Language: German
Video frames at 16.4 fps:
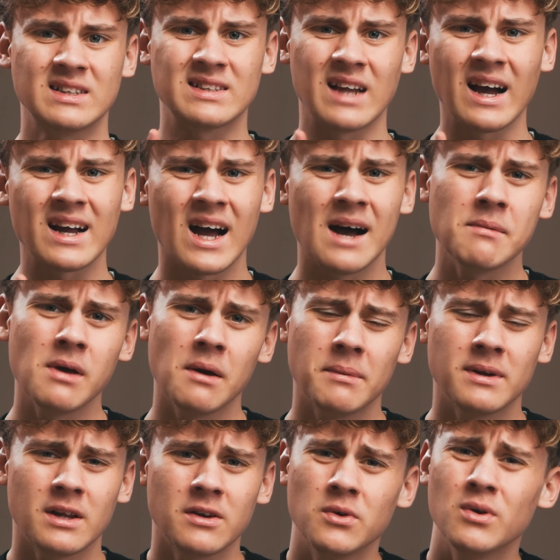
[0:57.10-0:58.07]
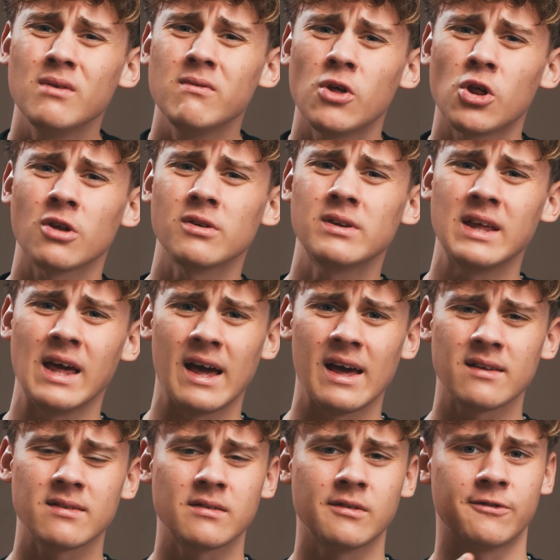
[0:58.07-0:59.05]
Da kam mir aber dann irgendwie schon die
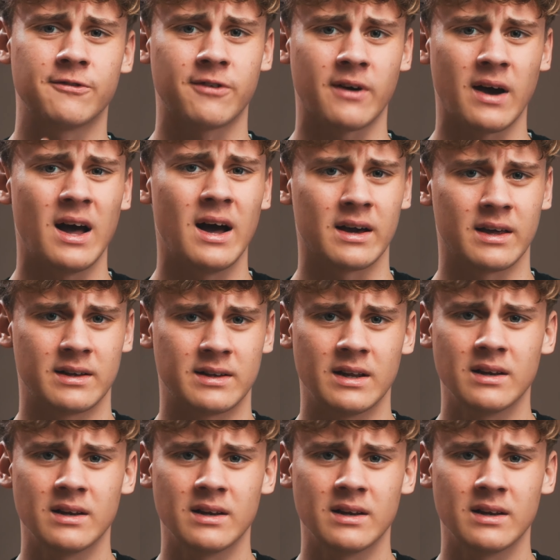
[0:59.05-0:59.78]
erste Frage,